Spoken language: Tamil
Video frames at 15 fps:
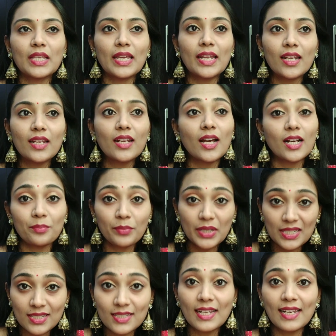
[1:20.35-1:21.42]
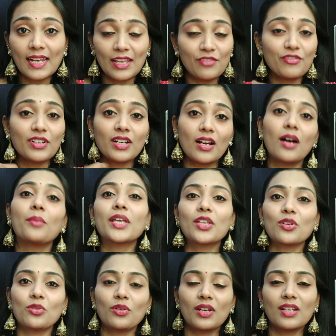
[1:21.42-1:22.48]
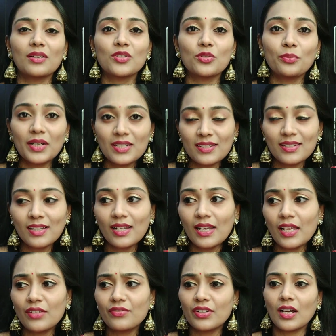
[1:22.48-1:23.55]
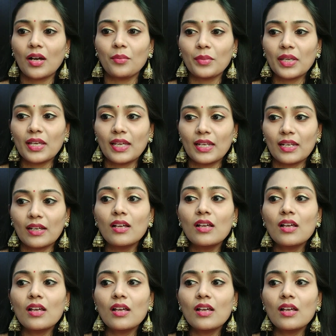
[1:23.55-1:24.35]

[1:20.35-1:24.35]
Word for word: ஏன்னா நாங்கள் பர்சனல் லைஃப்பை காமிக்கிறோம்ல ஸோ பர்சனல் லைஃப்பை காமிக்கையில்